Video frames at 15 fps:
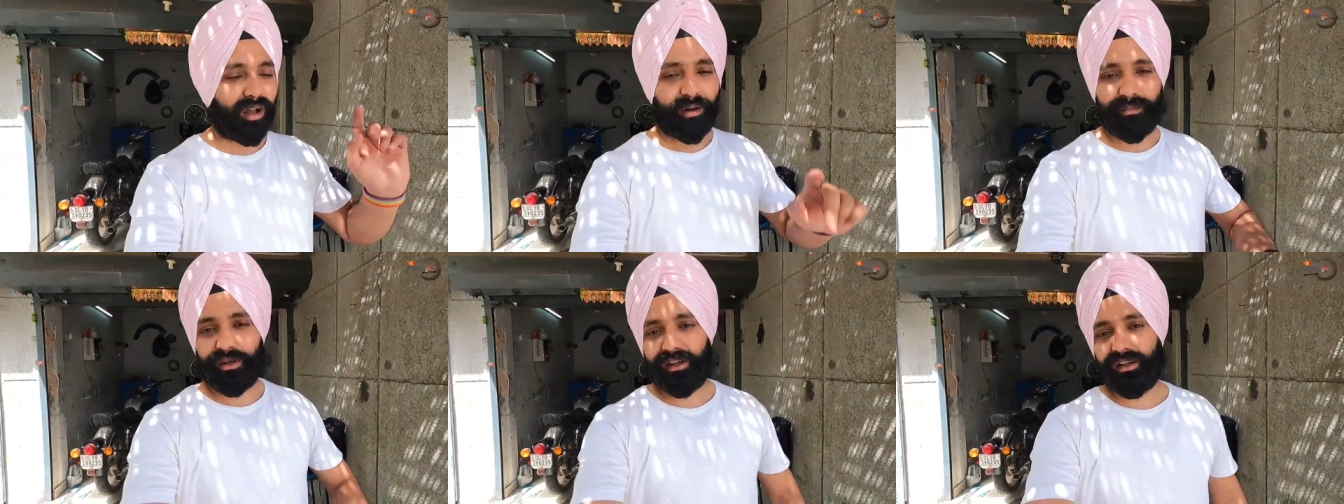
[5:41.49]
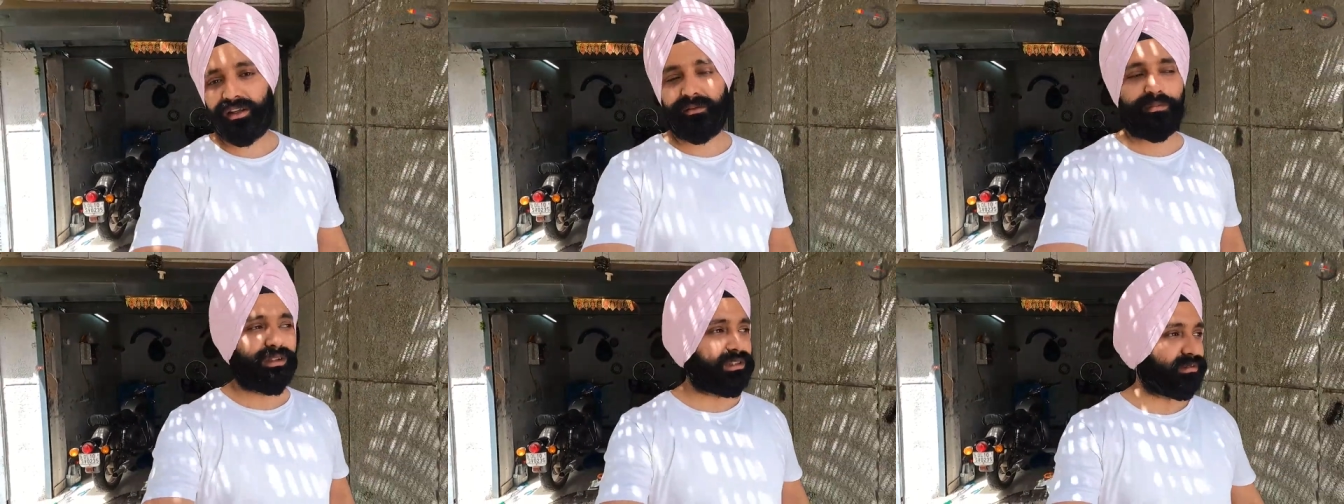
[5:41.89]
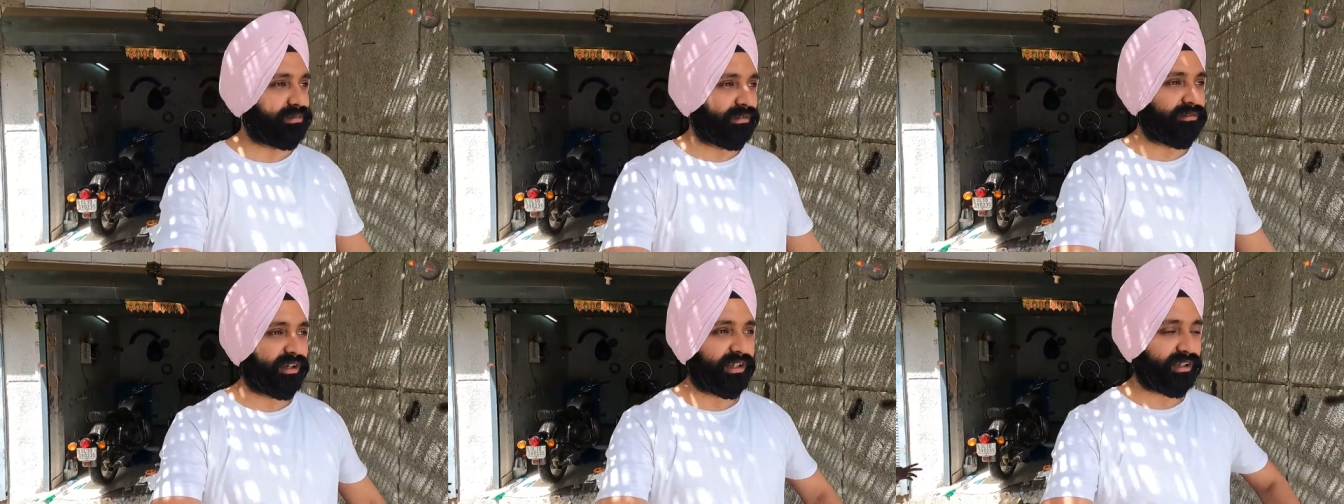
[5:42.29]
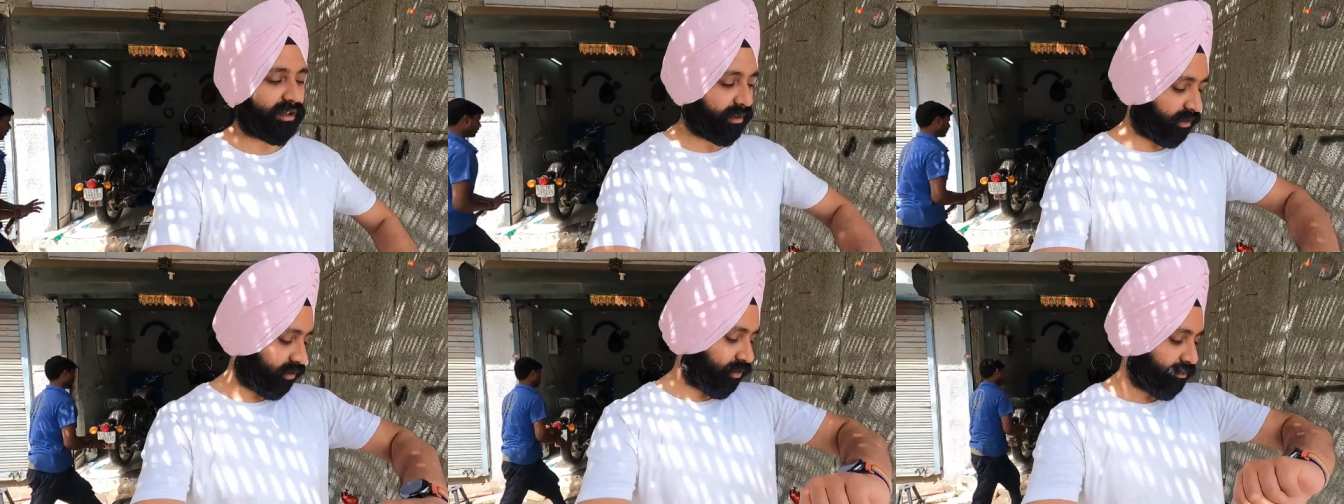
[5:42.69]
अभी बस मैं वेट
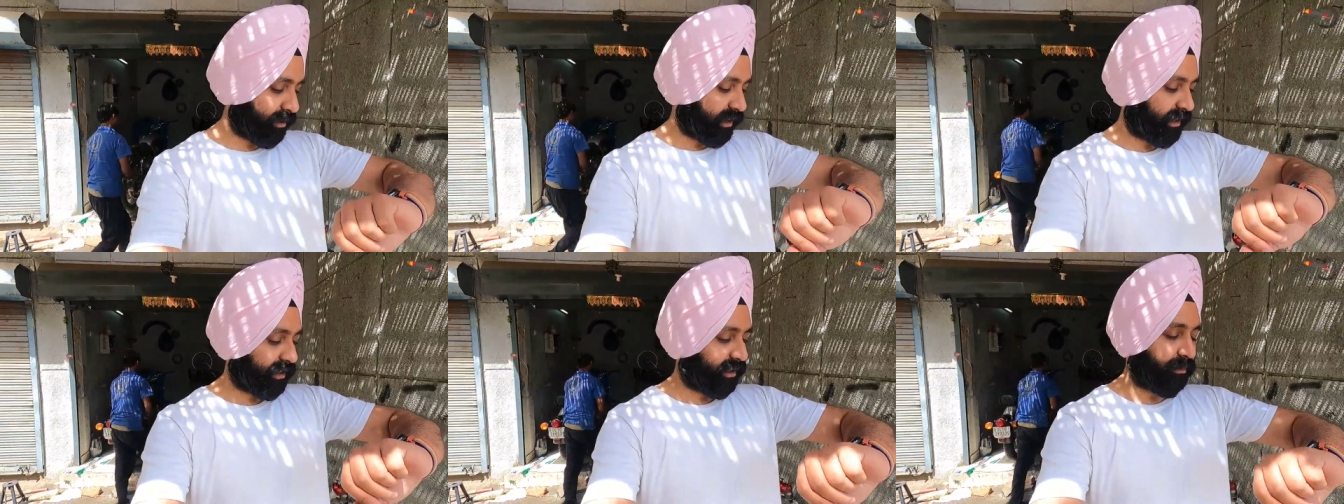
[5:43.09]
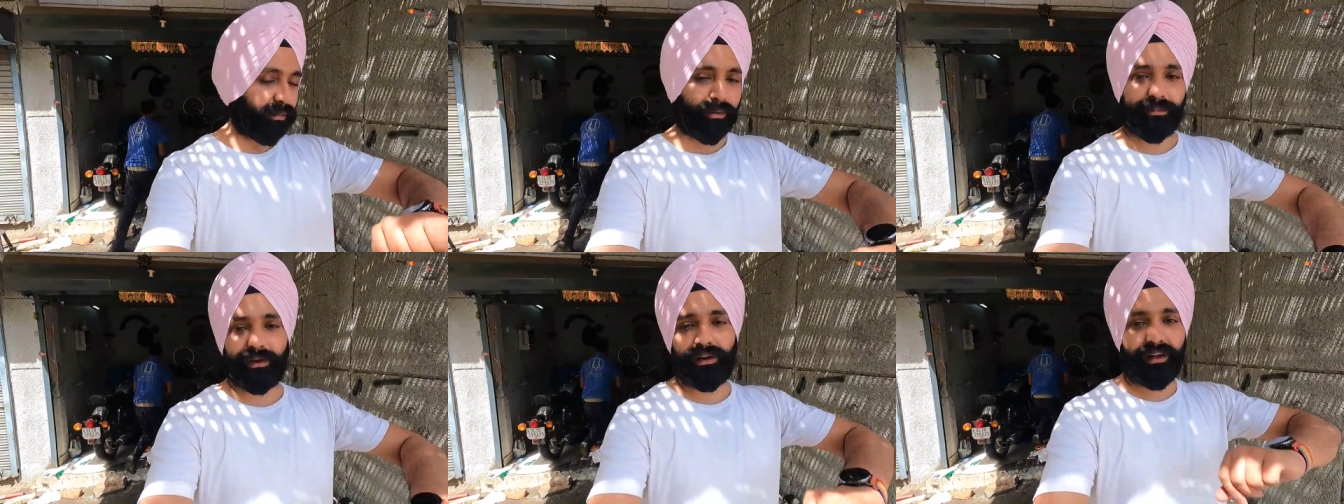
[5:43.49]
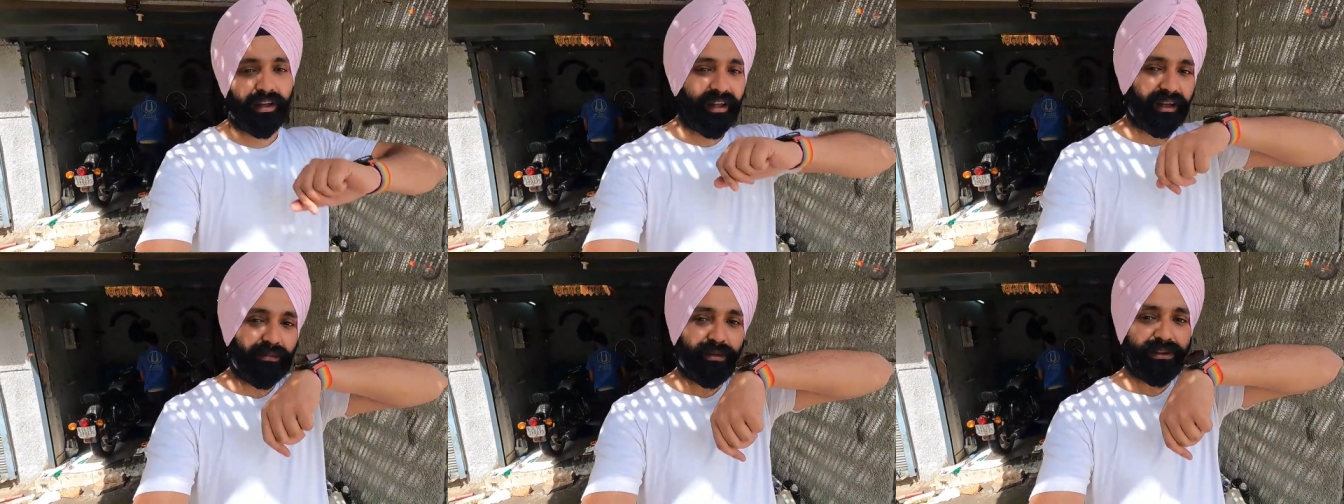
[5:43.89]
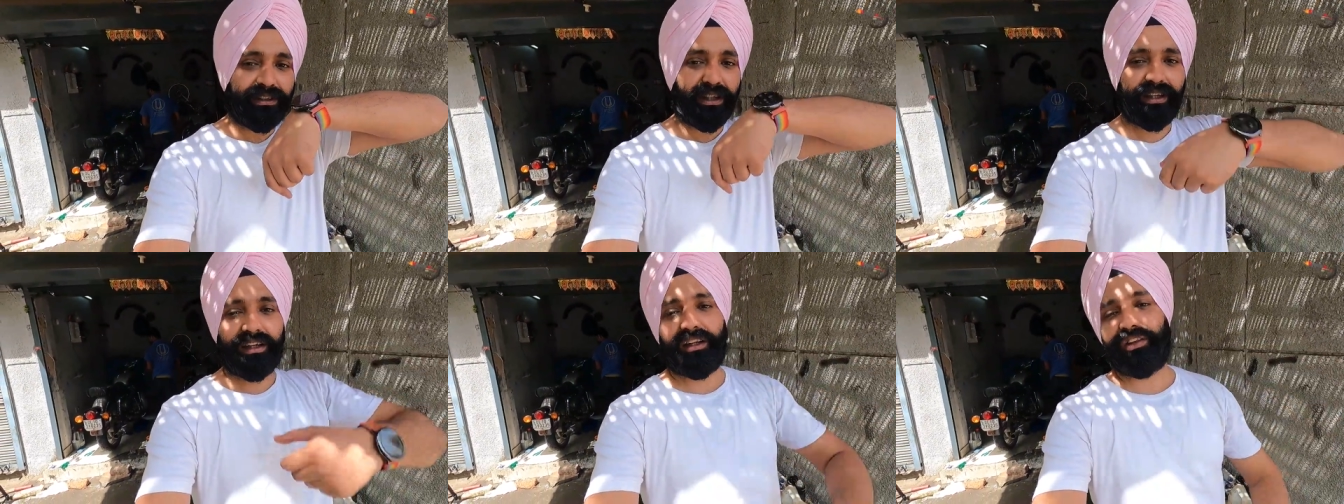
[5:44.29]
कर रहा हूँ अभी आएंगे पापा एक बज
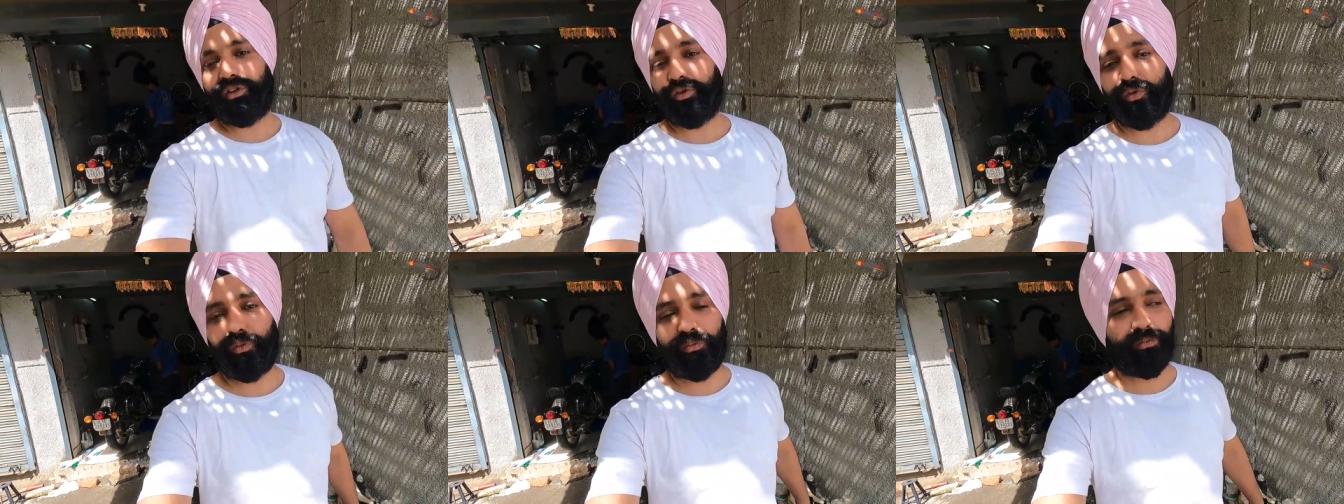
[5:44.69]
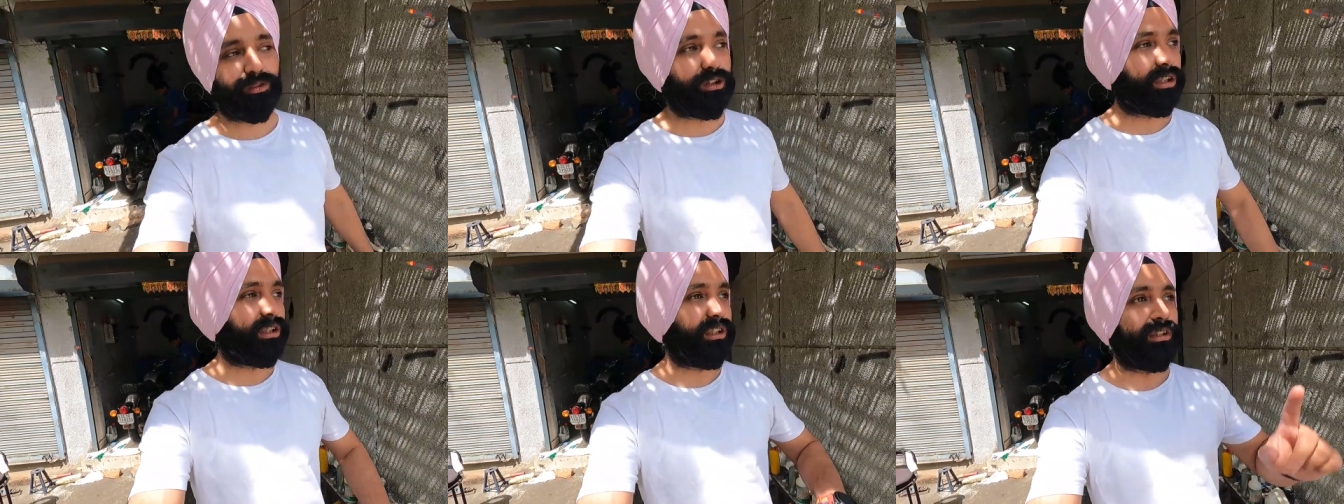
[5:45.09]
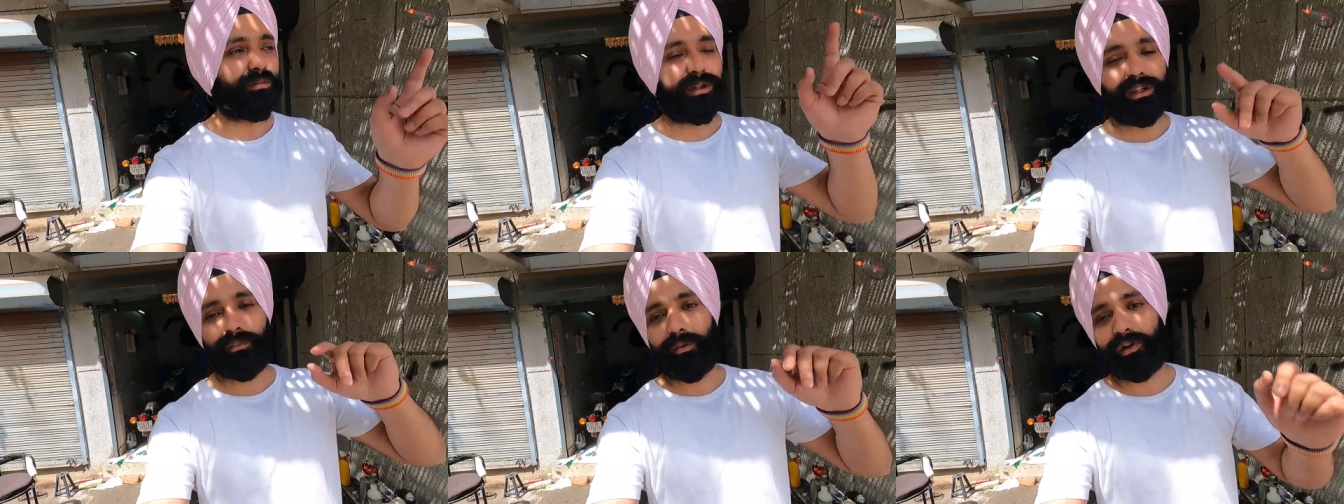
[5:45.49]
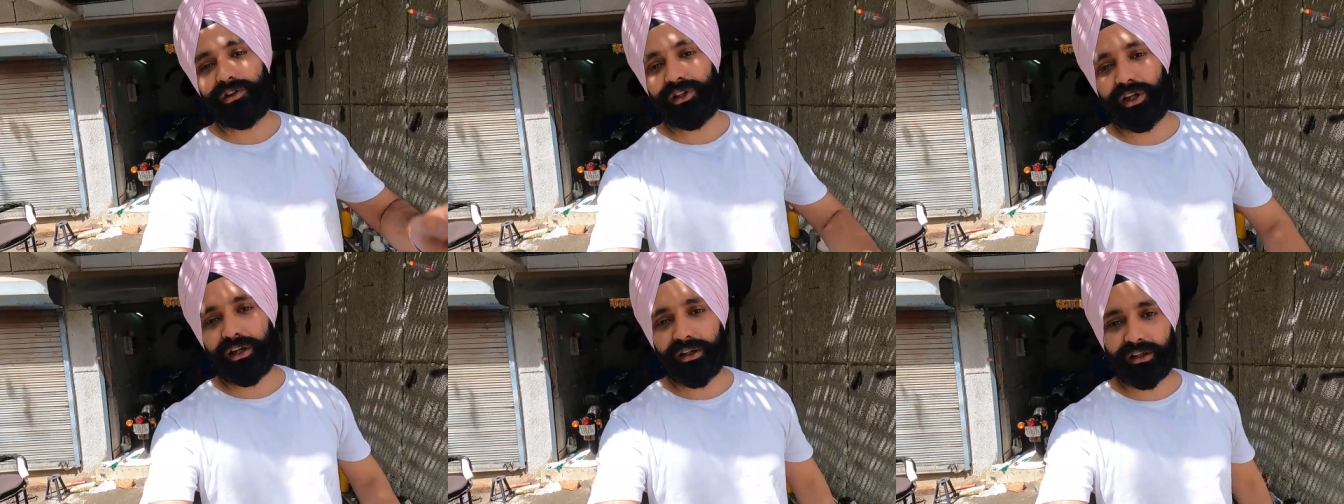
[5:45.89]
गया है तो मुझे तीन बजे
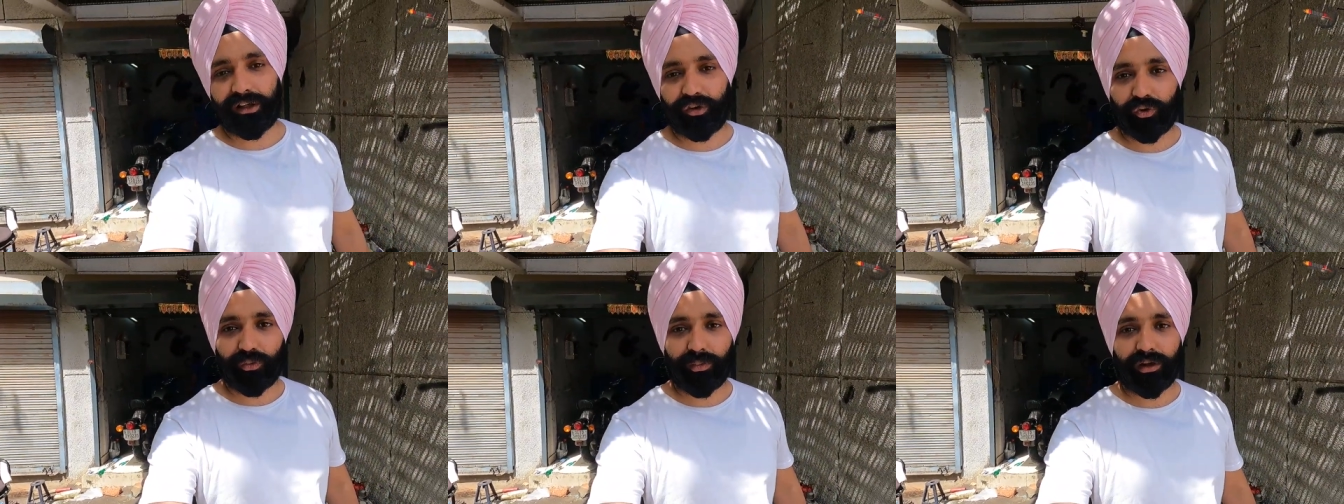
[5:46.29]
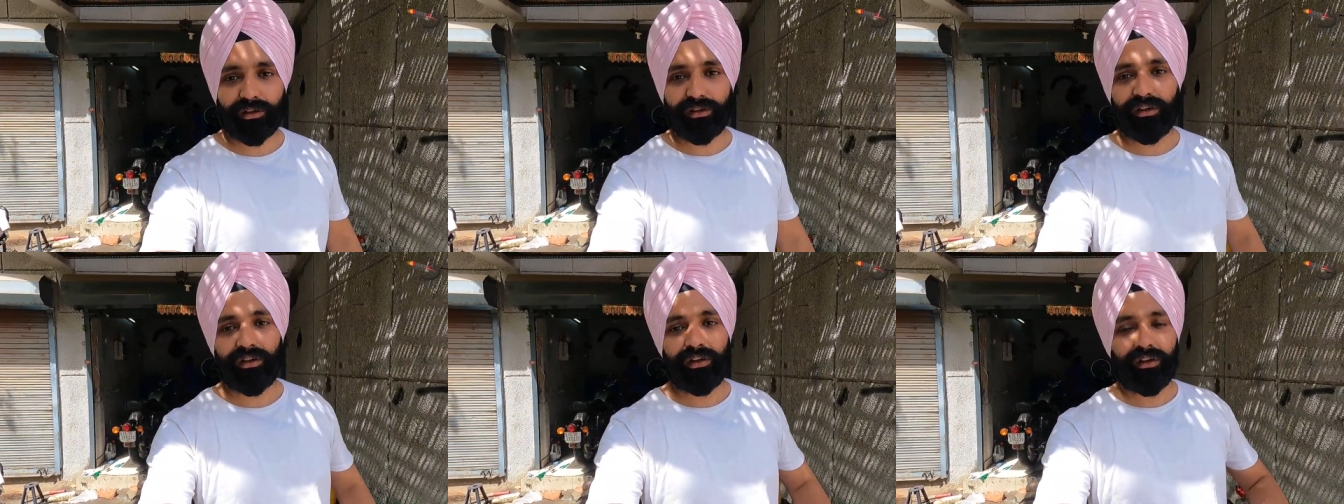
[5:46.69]
पहुँचना है करोल बाग